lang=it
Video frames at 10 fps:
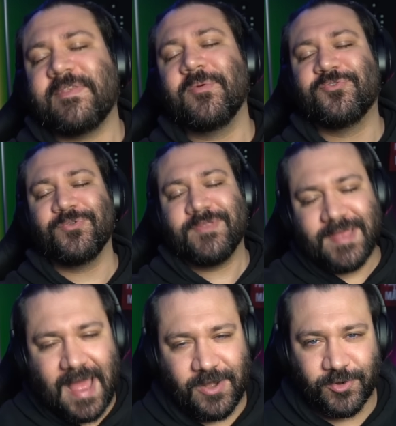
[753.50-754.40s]
siamo
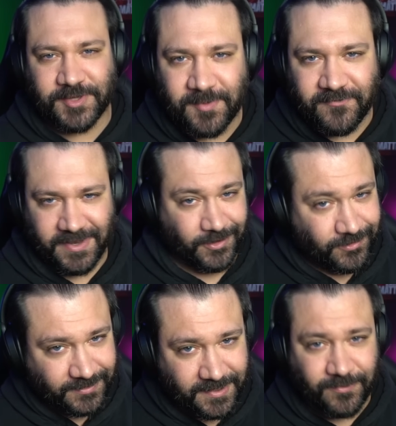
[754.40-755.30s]
giunti all'ultimo video
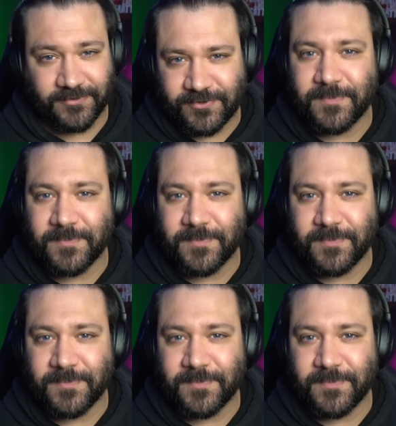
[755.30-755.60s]
di questo